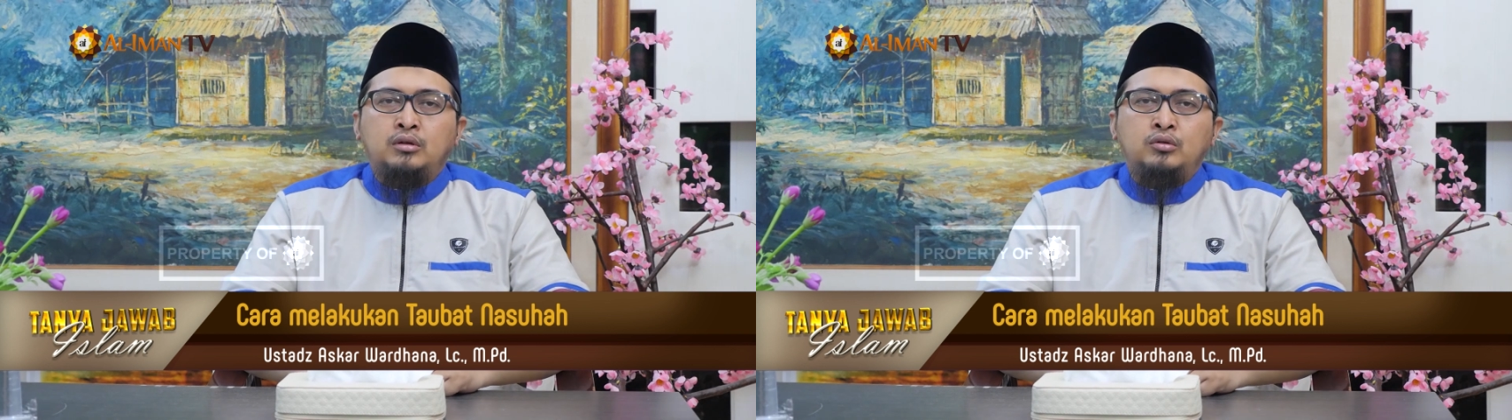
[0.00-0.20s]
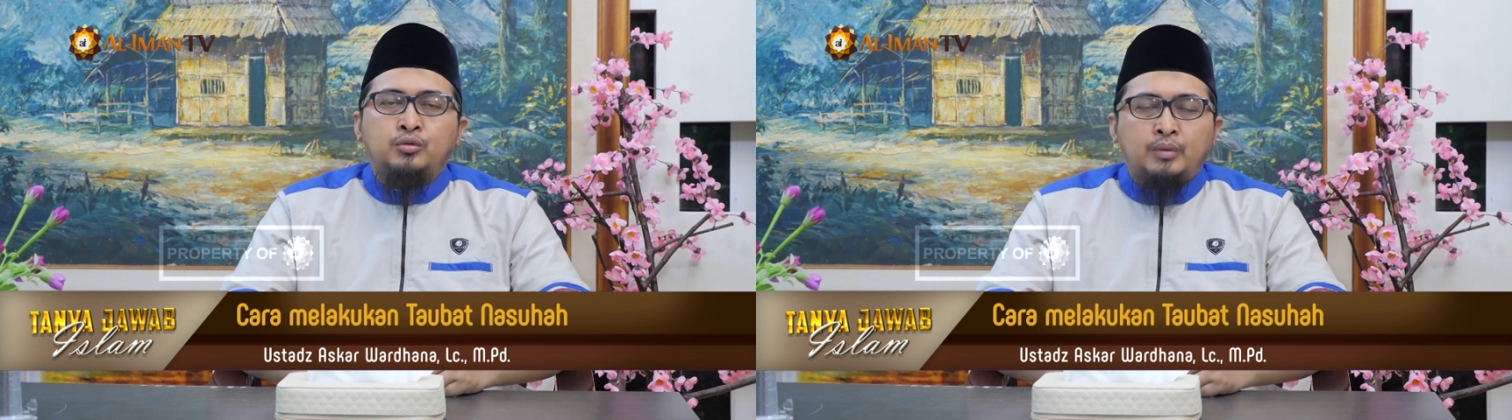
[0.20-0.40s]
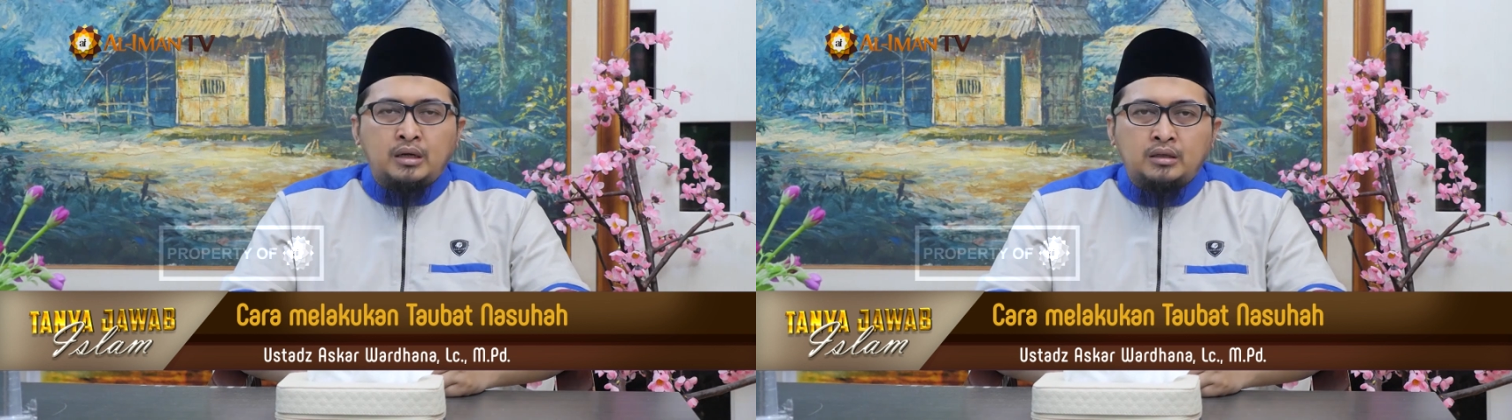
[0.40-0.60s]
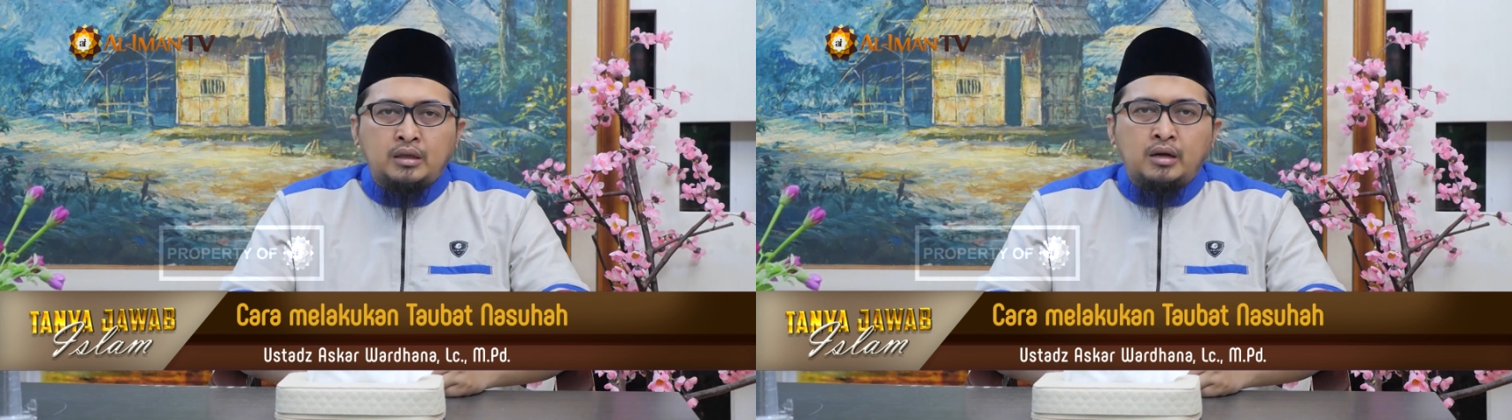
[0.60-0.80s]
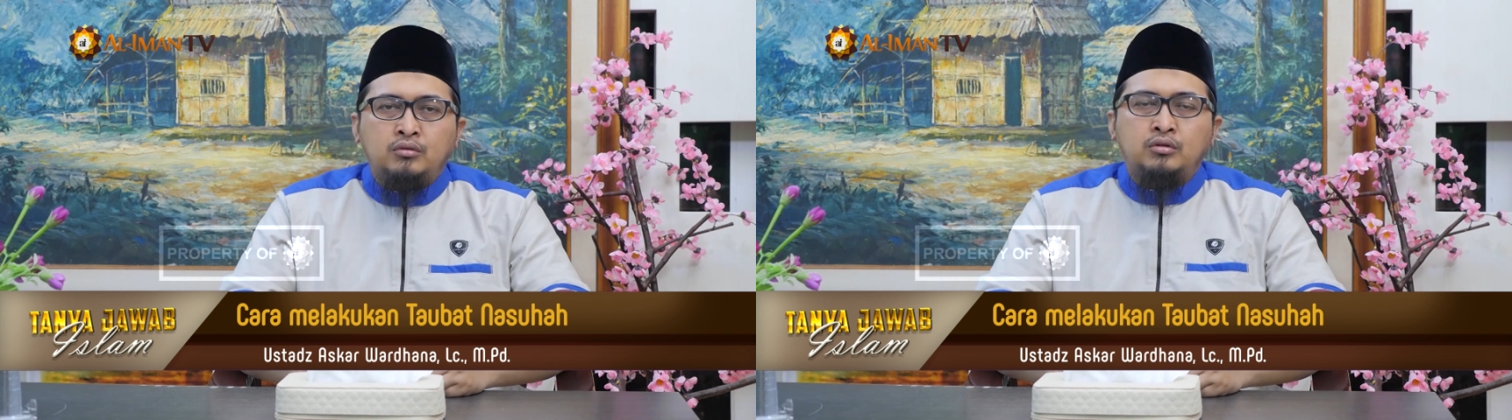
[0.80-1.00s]
terus merasa
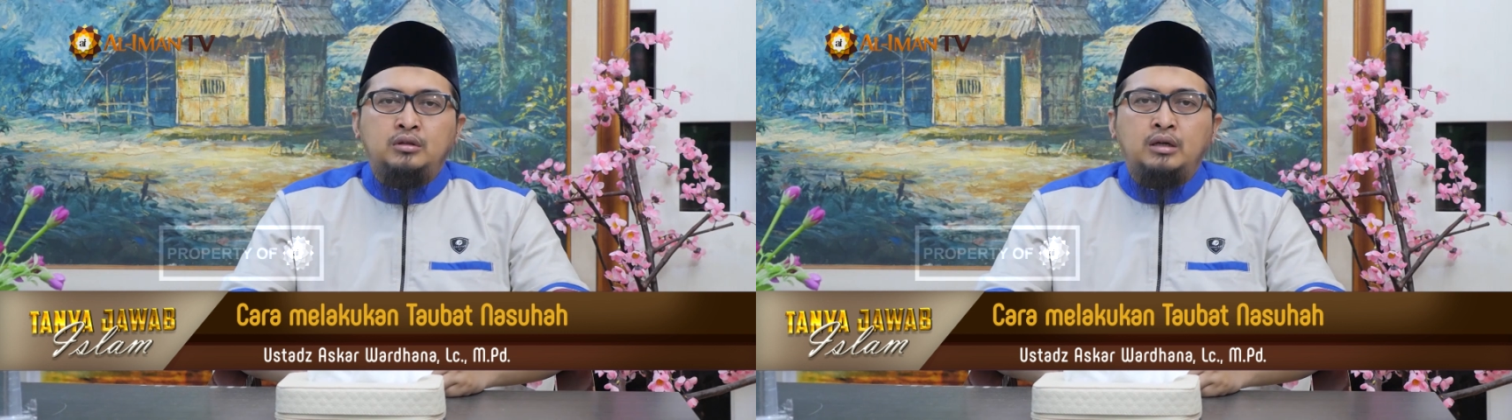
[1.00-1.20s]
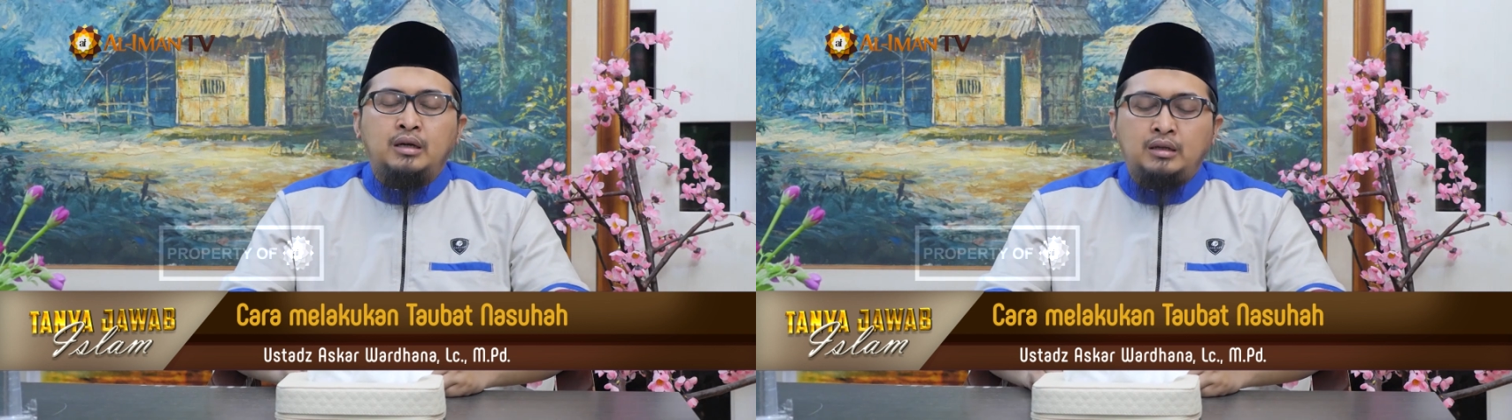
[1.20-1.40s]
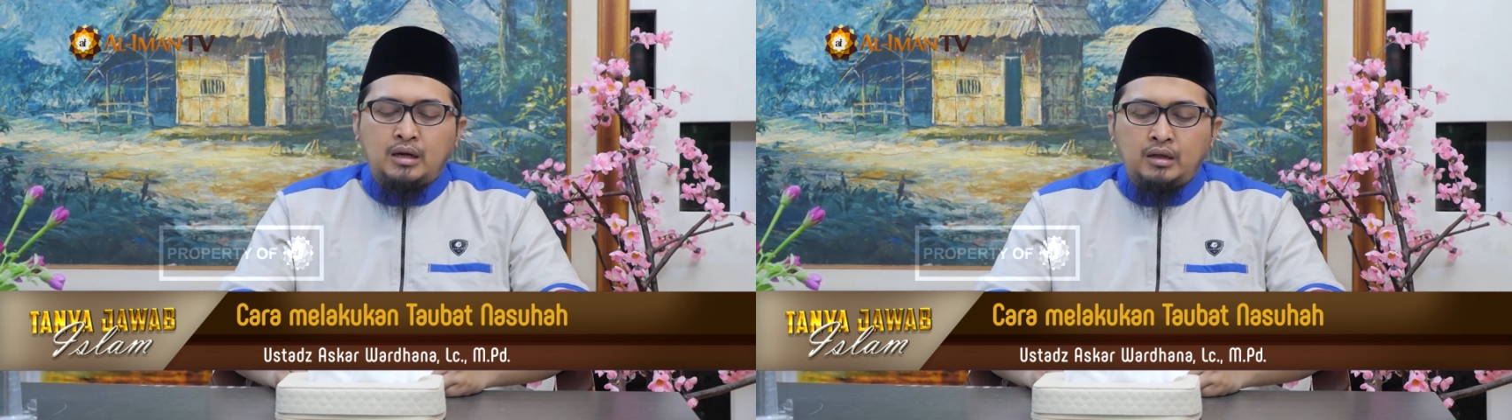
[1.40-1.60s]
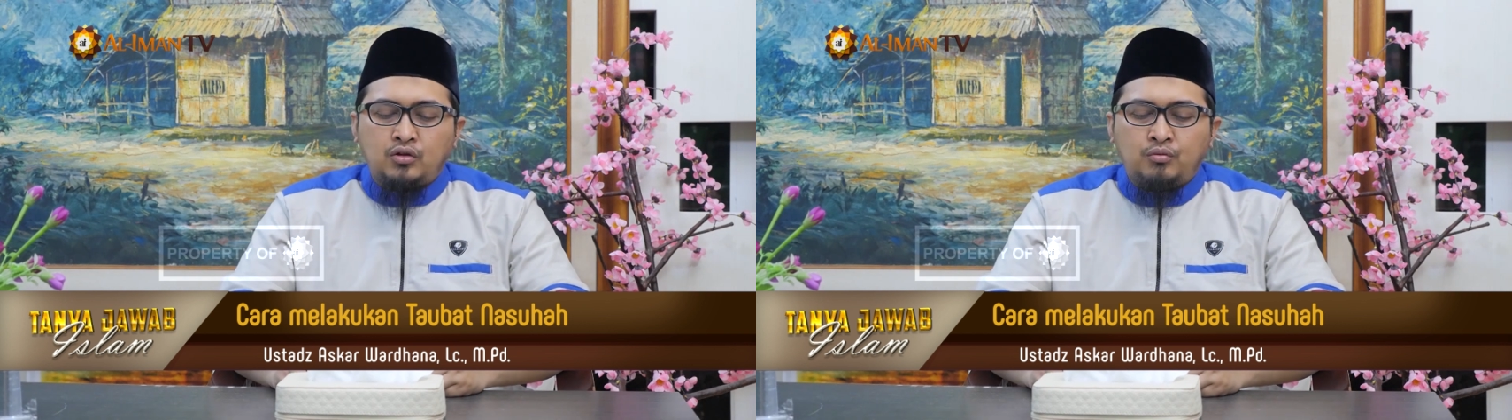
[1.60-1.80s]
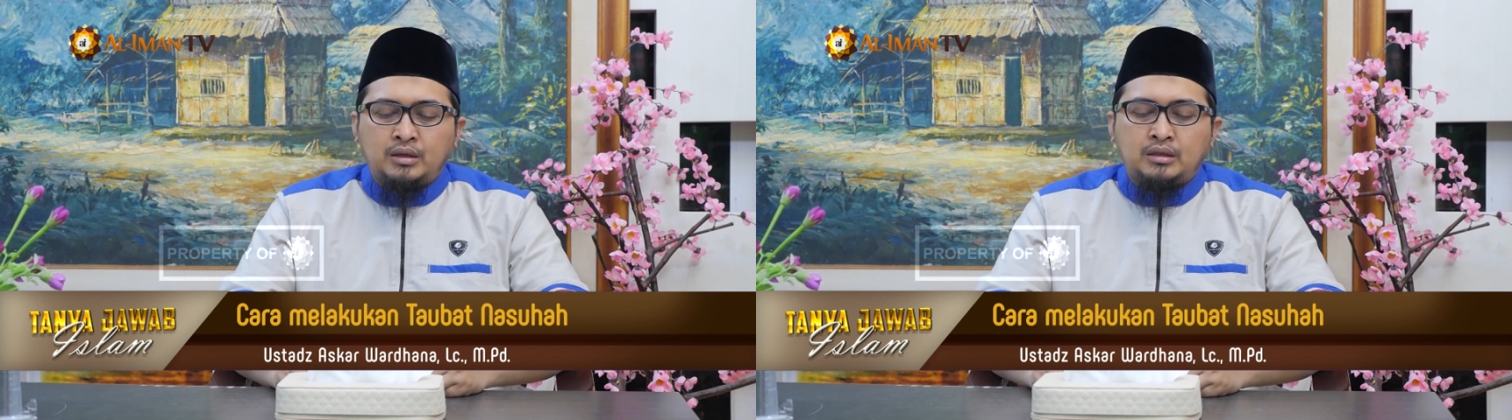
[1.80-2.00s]
takut jangan-jangan tobat